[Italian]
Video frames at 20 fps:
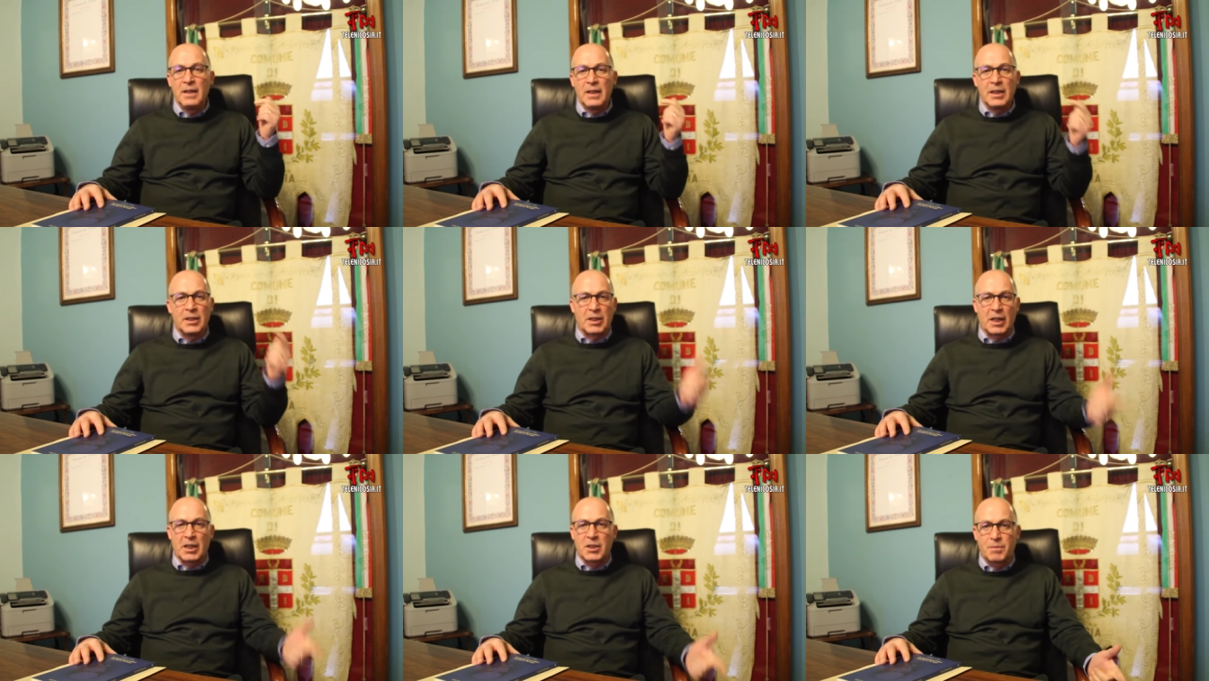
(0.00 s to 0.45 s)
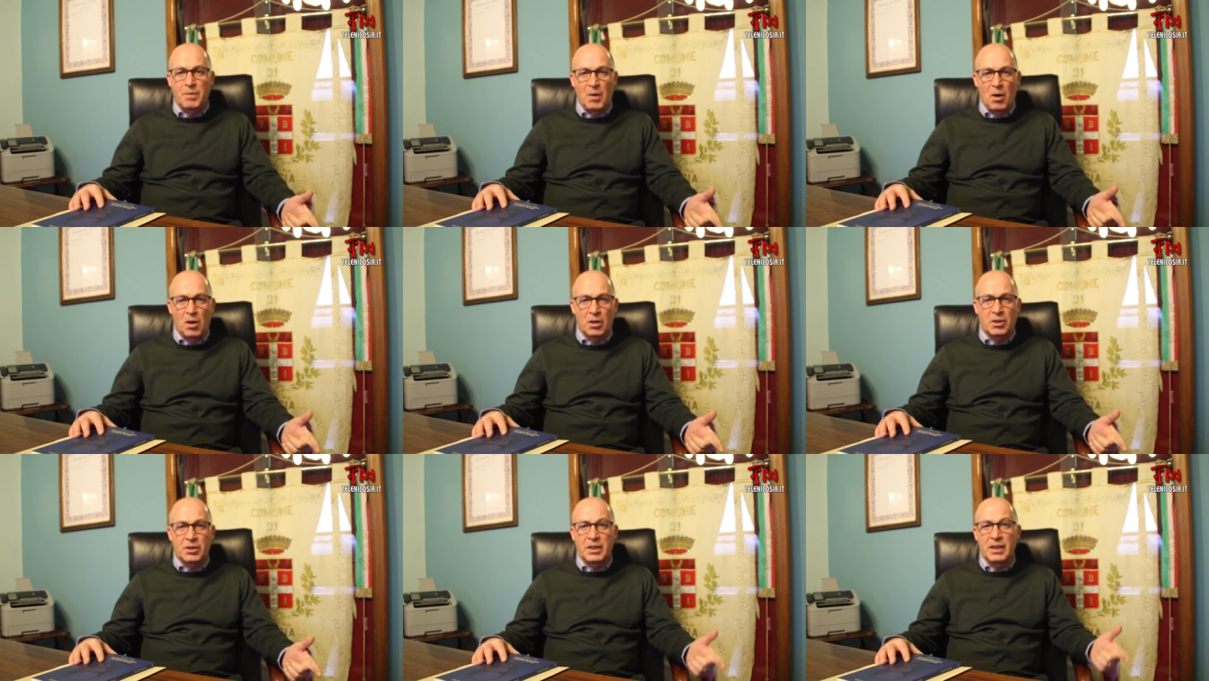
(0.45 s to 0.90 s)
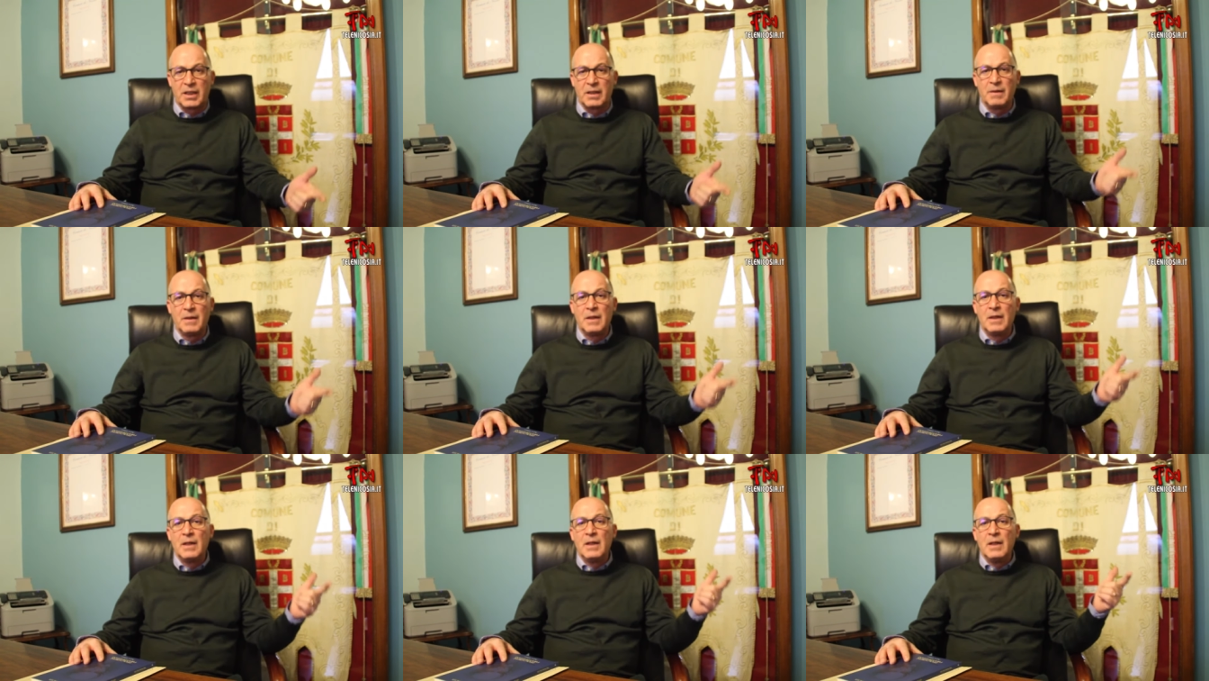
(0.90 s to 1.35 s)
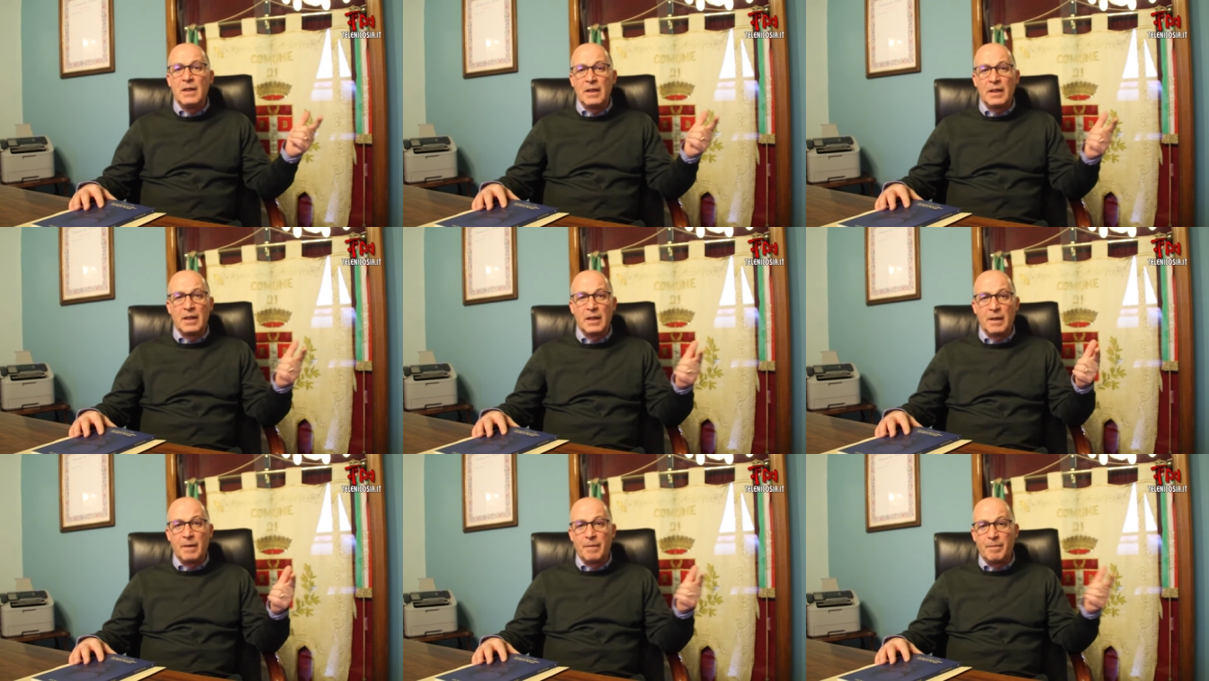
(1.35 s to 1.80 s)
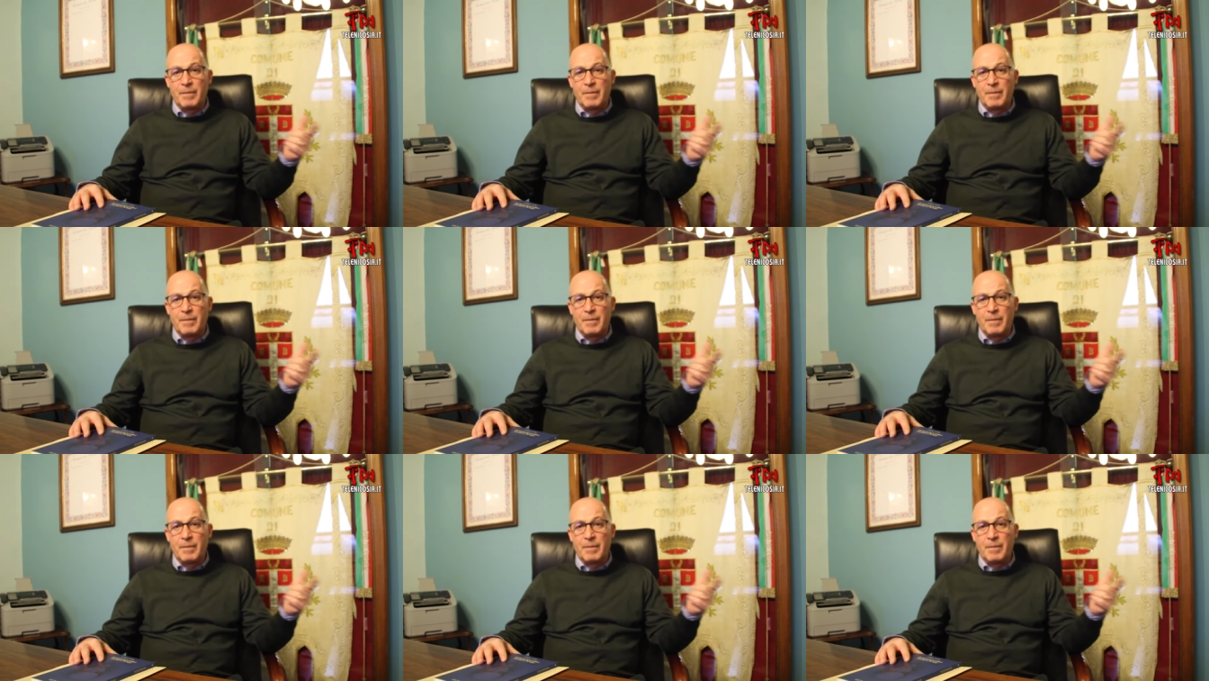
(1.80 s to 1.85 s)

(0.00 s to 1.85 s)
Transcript: i trasporti eh,